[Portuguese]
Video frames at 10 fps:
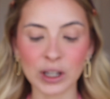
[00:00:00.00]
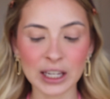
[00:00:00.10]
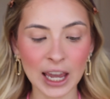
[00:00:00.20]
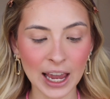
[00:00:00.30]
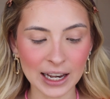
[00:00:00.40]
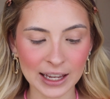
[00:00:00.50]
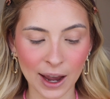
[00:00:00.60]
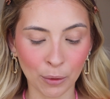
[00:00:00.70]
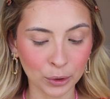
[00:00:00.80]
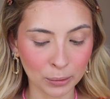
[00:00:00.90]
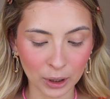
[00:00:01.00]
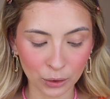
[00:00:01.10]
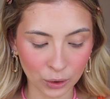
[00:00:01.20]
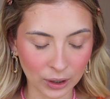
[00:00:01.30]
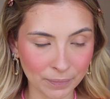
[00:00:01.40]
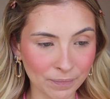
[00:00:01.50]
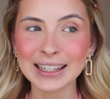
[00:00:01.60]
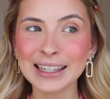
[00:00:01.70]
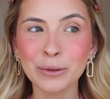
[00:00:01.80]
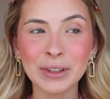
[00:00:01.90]
E ele é um iluminador
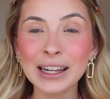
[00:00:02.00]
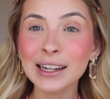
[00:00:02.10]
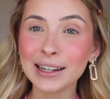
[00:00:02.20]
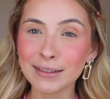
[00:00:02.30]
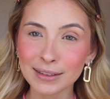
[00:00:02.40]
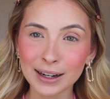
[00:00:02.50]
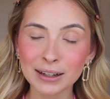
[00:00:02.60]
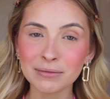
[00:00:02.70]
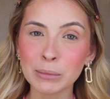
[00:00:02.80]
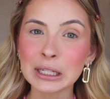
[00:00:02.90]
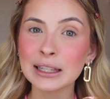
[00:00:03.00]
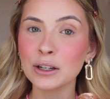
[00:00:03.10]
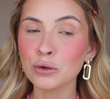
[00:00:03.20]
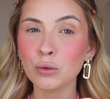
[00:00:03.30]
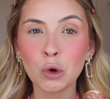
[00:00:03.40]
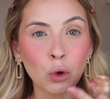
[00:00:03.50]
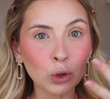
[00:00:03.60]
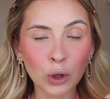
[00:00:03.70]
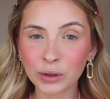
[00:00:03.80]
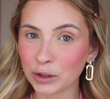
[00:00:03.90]
que não tem glitter, mas ele deixa um
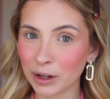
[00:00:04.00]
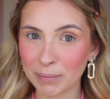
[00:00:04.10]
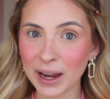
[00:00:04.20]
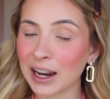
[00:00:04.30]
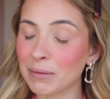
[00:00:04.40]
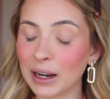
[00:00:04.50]
glow na sua pele.